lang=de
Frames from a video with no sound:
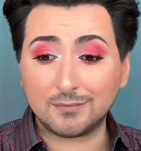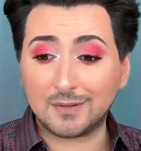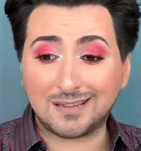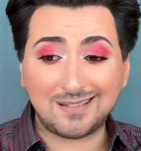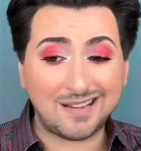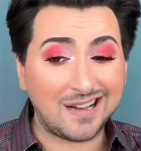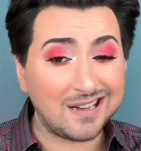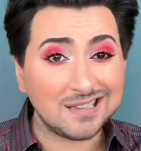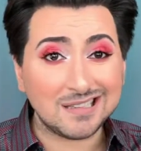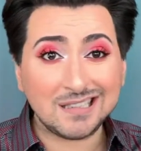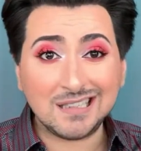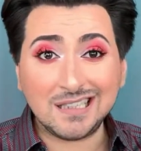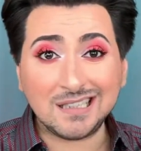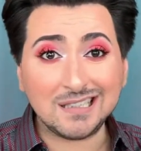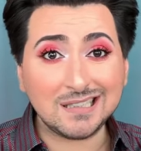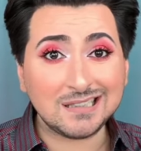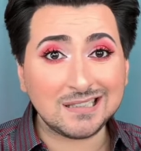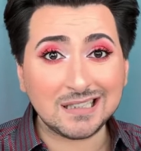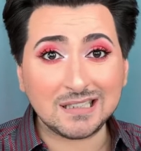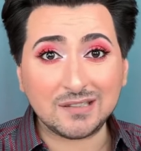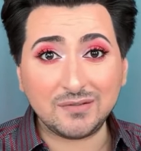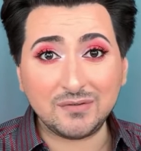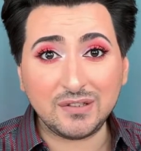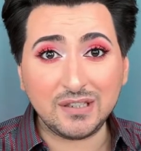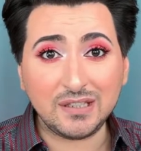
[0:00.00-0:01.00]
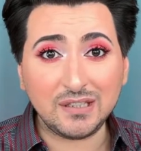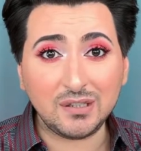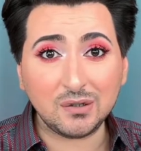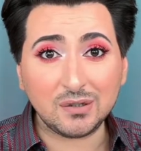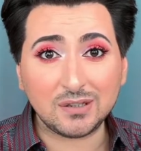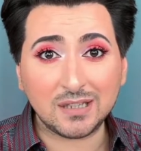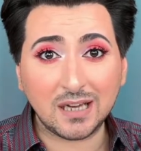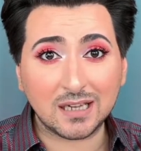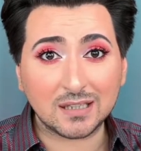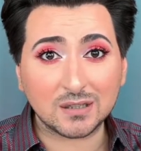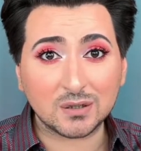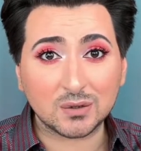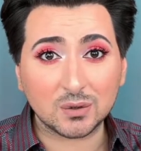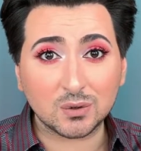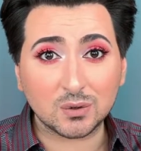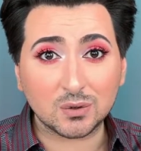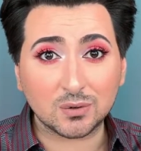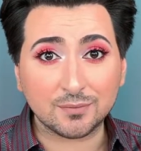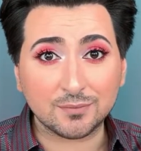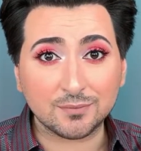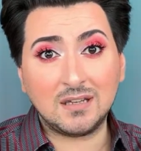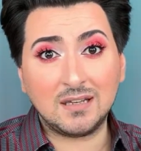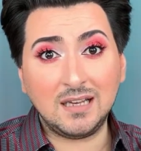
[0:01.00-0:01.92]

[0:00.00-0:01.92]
Das hier ist das Video dazu.